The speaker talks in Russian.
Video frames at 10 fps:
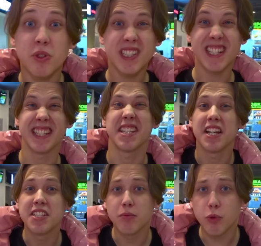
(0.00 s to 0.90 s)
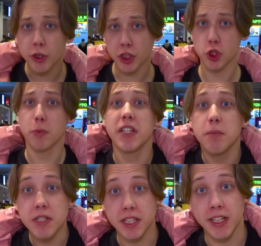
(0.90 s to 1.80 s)
было заказать один бургер, чтобы они
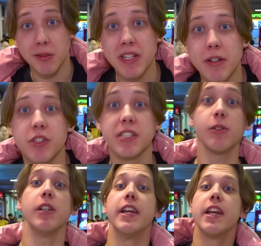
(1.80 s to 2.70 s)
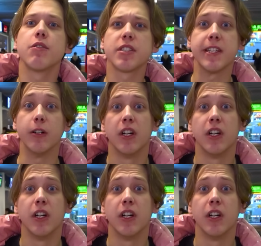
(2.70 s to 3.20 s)
быстренько мне его сделали, и я его съел.